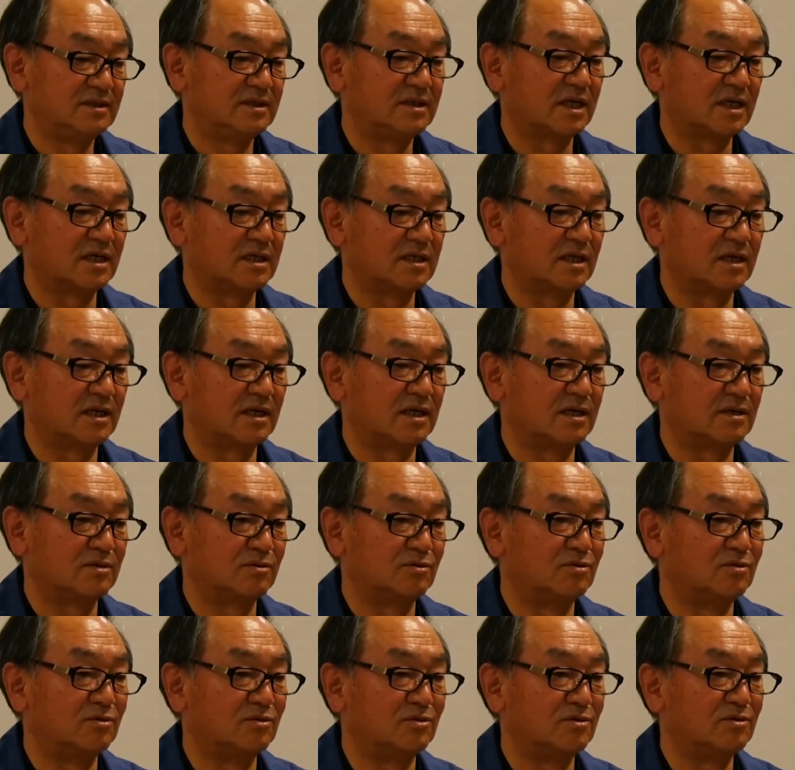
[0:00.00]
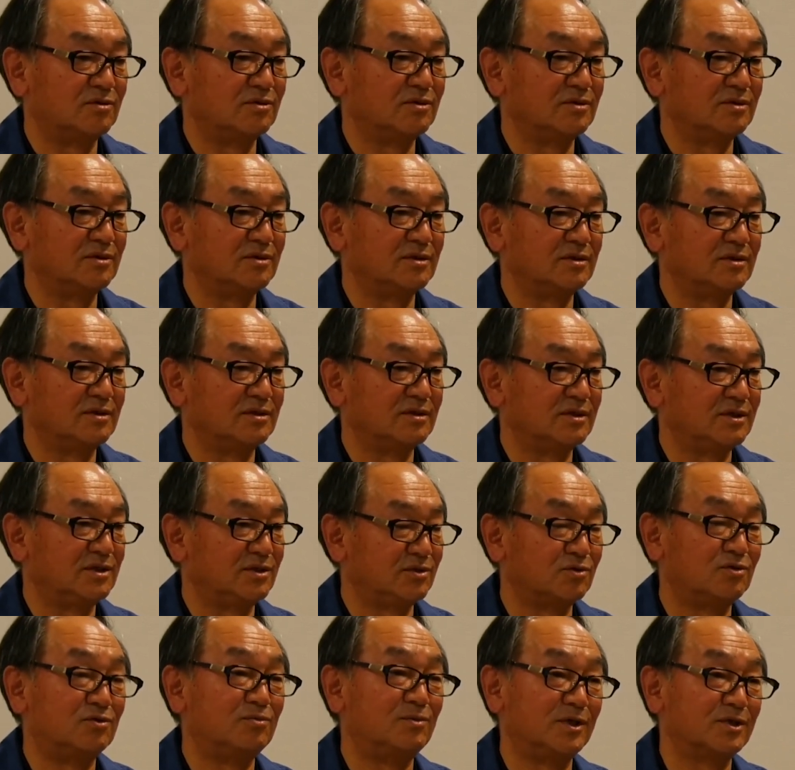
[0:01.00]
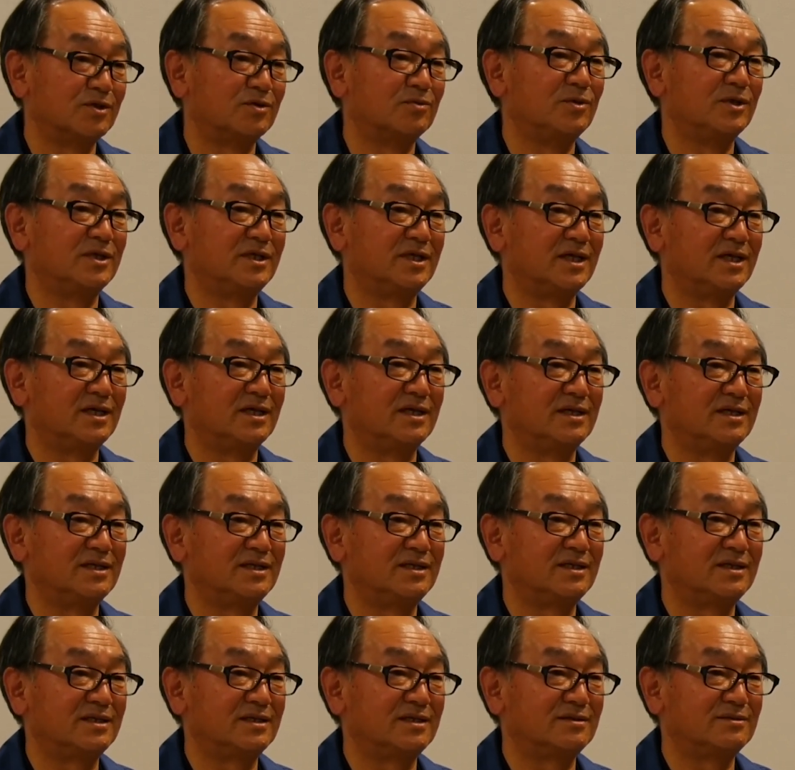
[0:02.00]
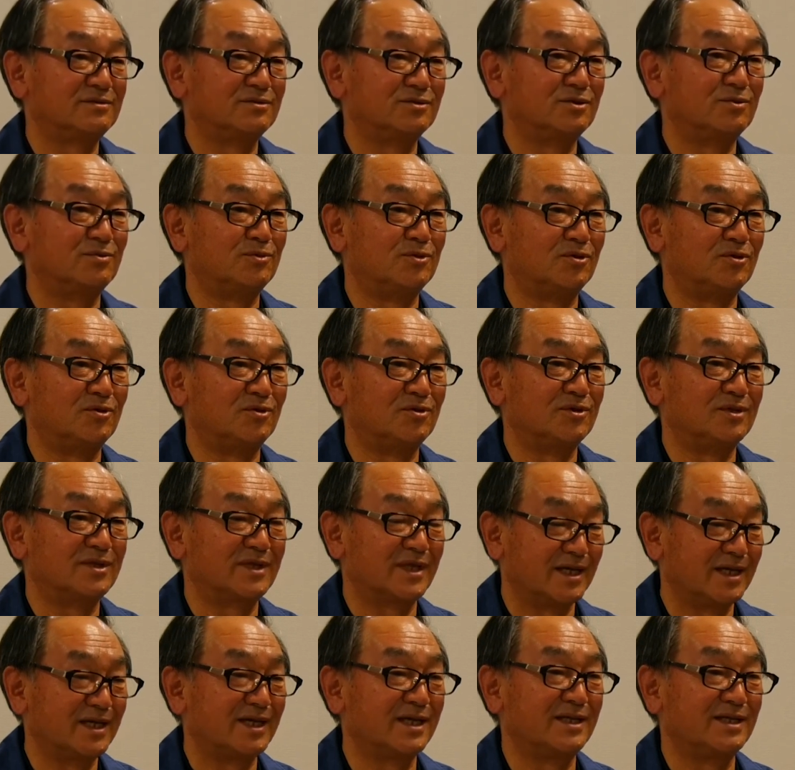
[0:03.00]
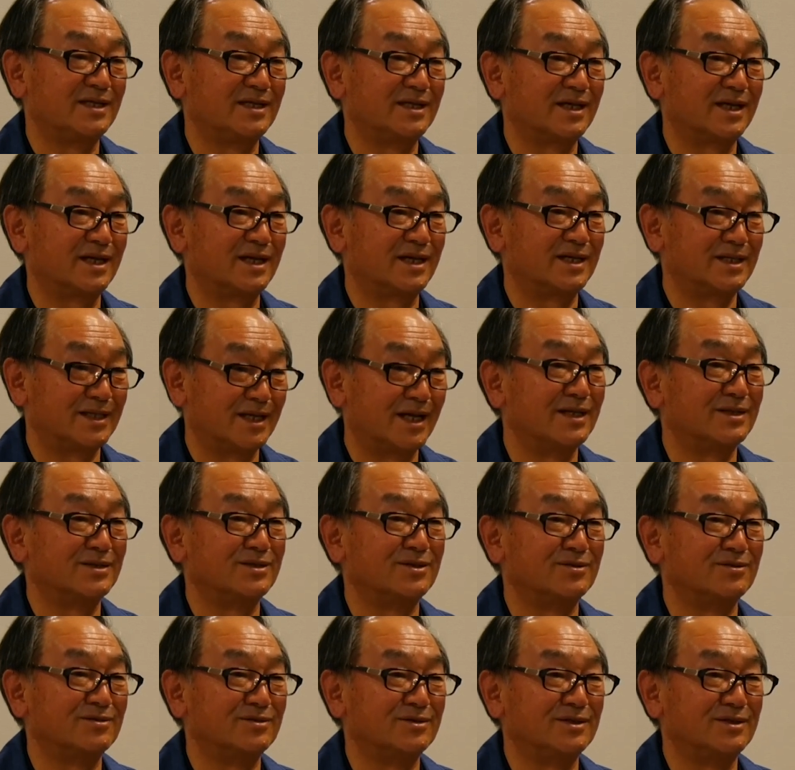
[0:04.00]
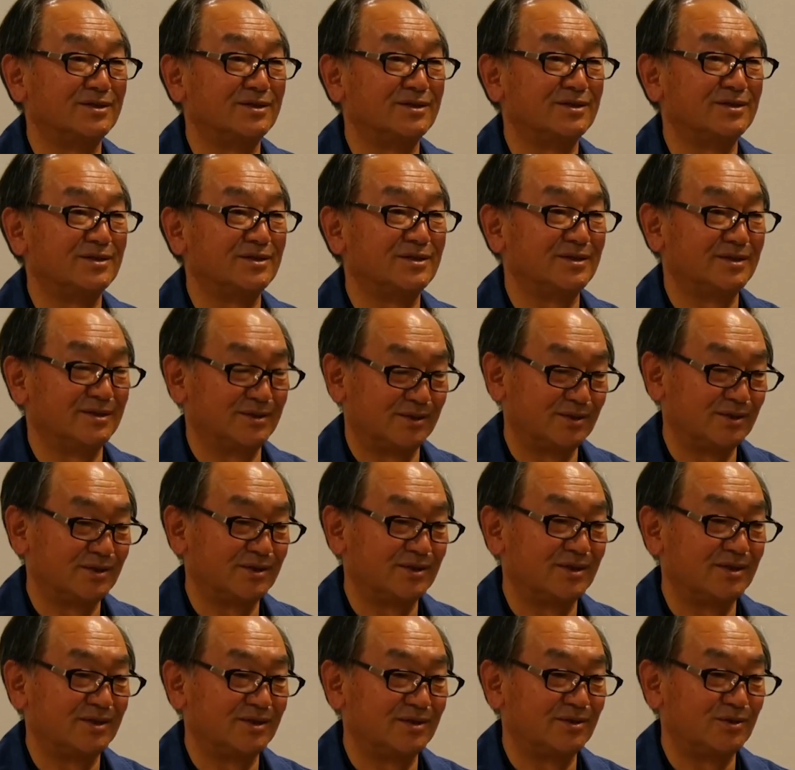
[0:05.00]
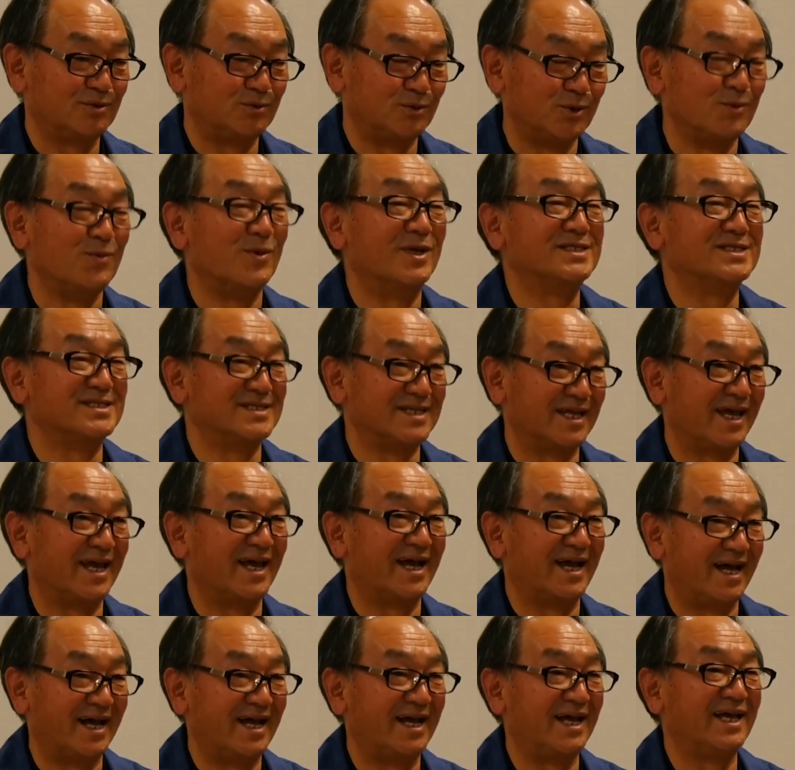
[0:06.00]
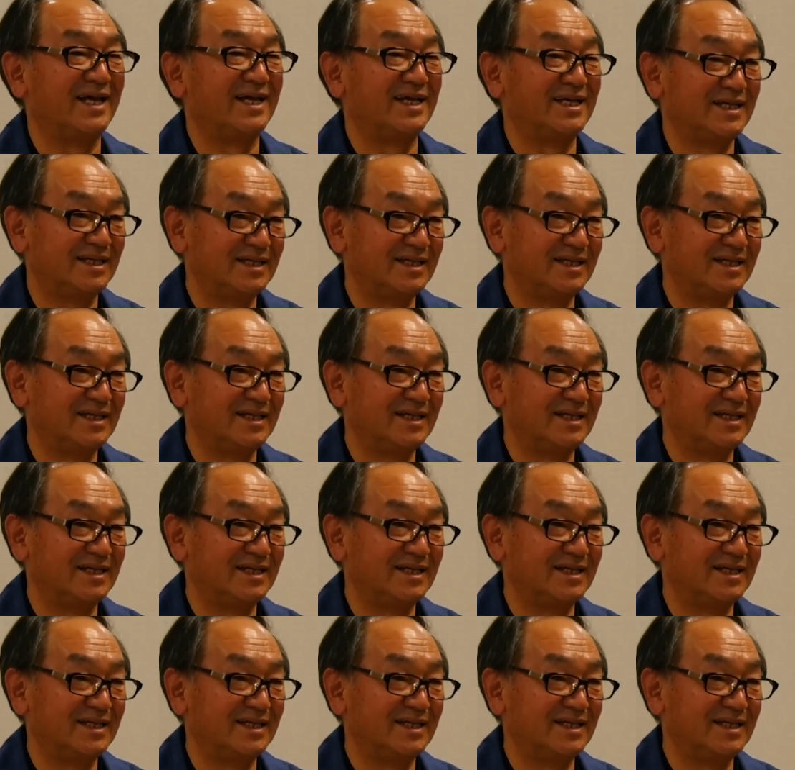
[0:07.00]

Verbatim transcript: なかなかこう人をまとめていくのも大変かなというふうに思いますね。はい、